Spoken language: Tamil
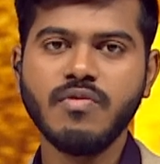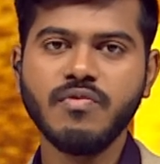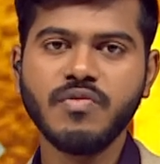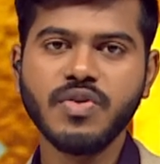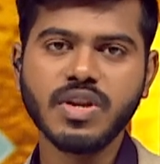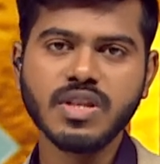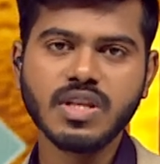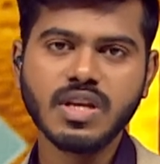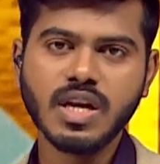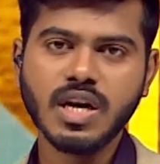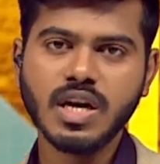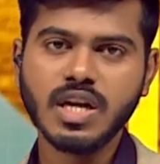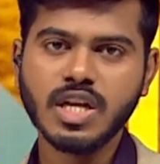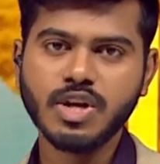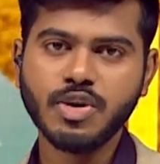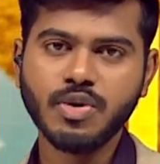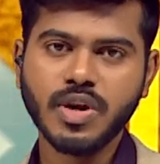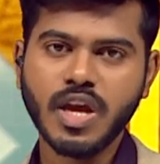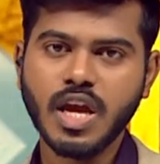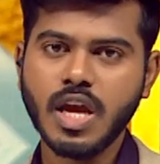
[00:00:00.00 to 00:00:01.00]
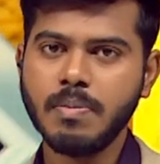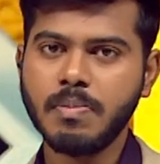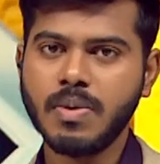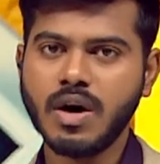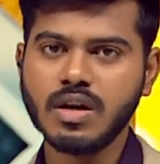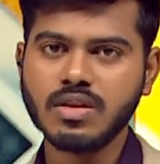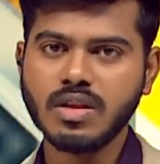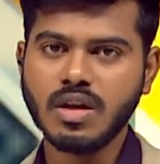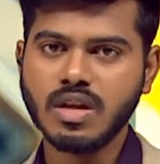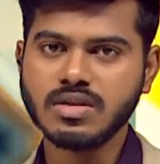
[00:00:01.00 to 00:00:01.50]
விருதுநகர் அருகே
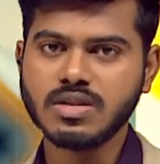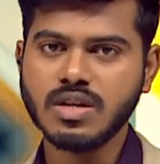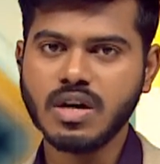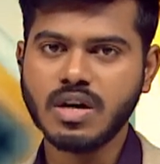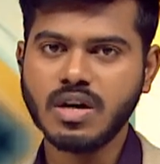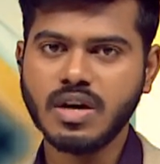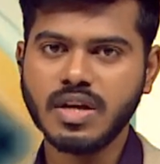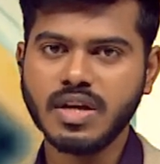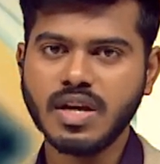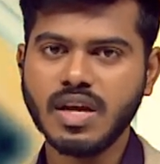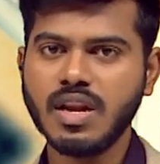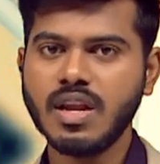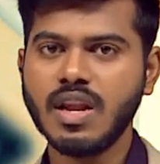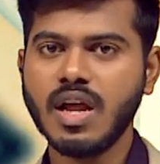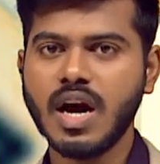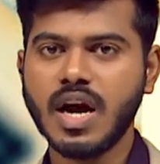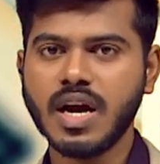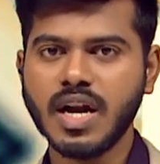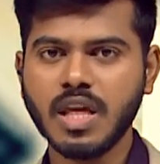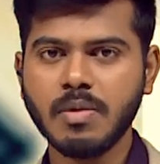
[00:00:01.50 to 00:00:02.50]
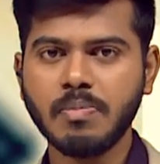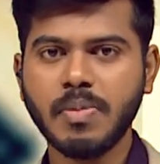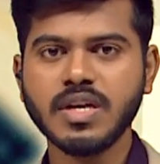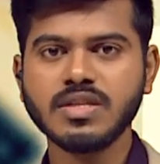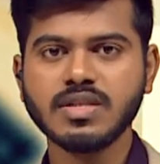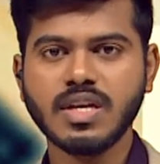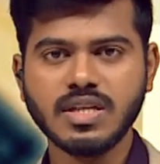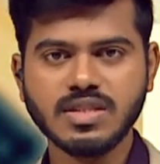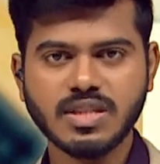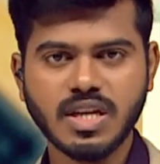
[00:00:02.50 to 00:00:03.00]
பாதாள சாக்கடையில் அடைப்பை
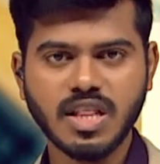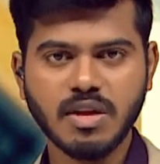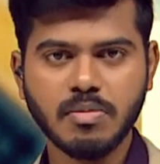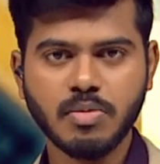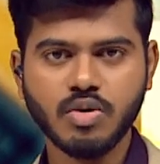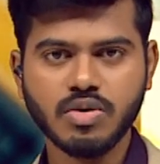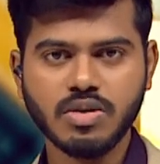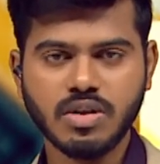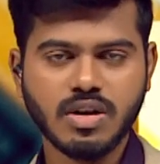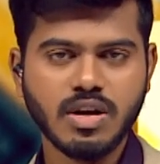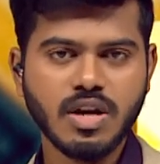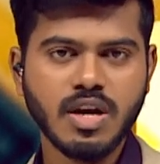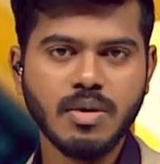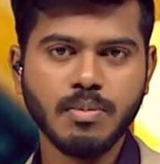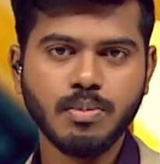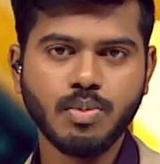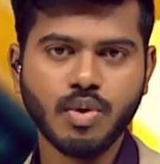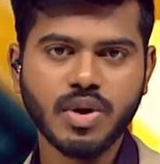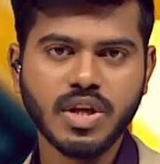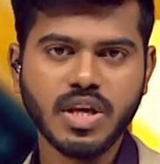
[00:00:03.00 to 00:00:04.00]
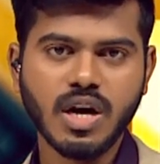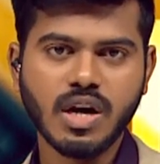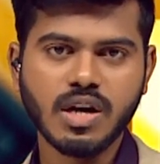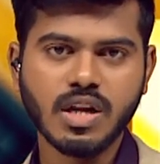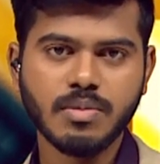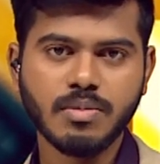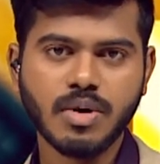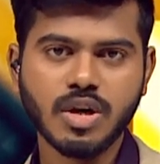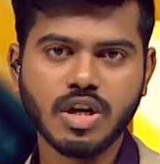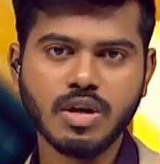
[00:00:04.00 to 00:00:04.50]
சரி செய்தபோது
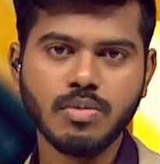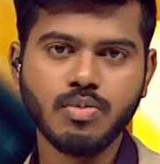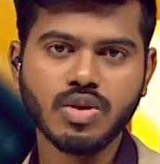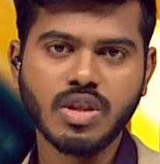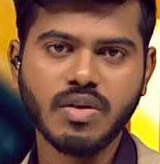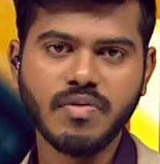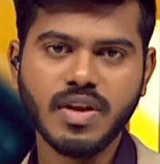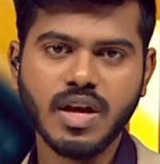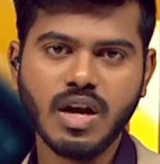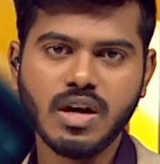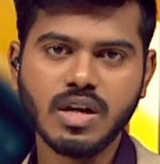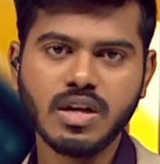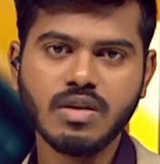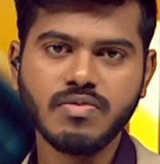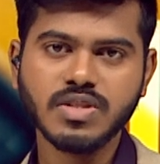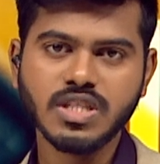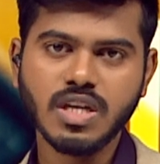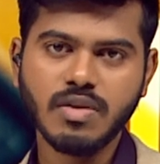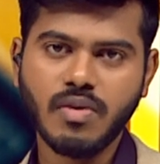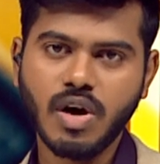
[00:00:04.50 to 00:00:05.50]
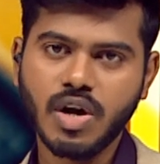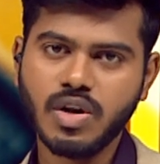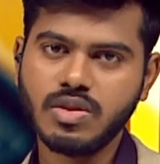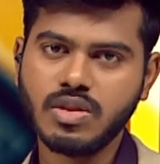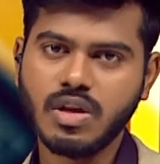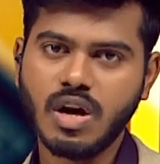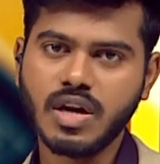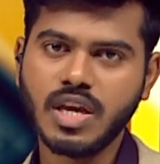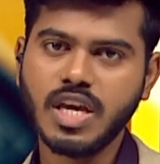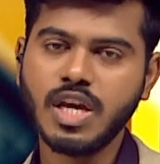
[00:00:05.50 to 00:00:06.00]
பொறியாளர் மற்றும் உதவியாளர் விஷவாயு
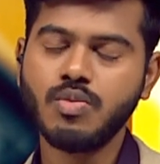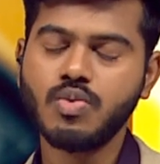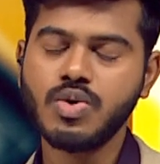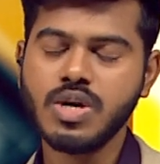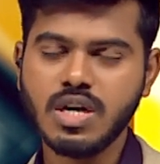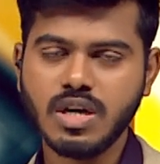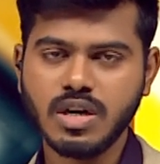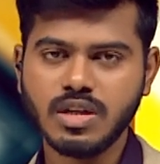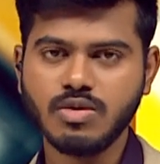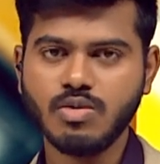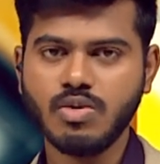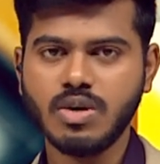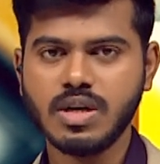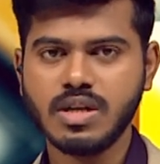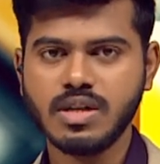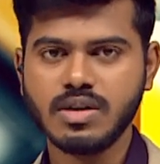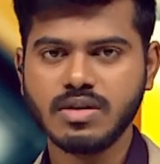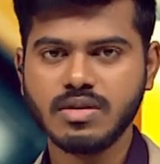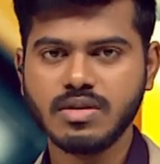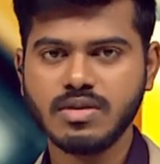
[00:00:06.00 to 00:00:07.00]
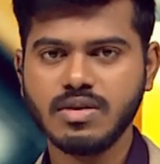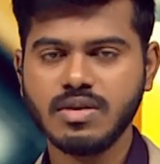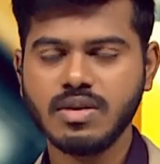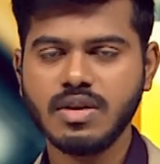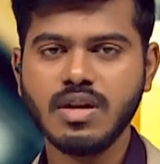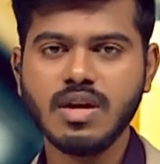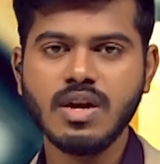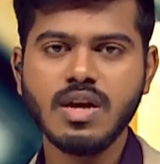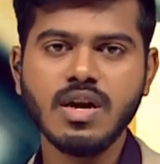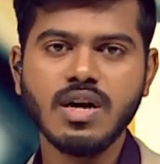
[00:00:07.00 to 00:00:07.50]
தாக்கி உயிரிழந்துள்ளனர்
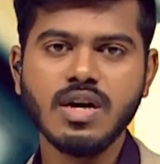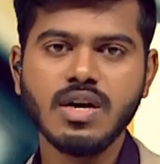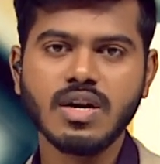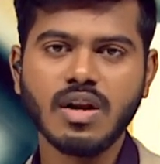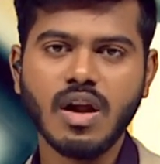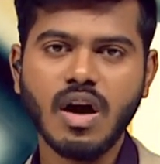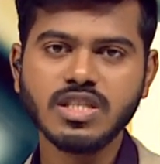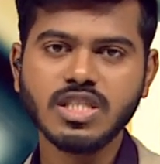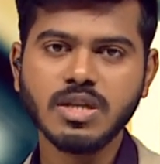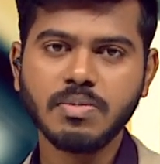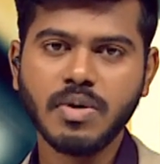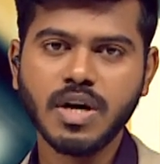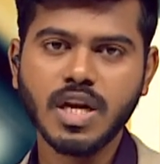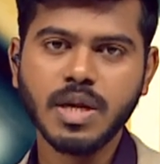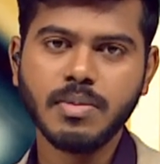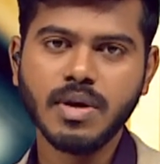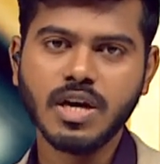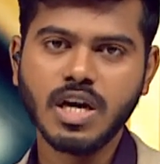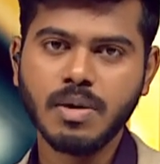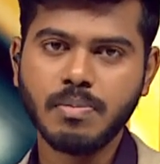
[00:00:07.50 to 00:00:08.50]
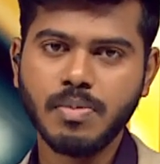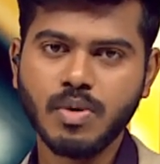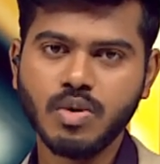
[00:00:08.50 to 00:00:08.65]
ராஜபாளையம் நகர்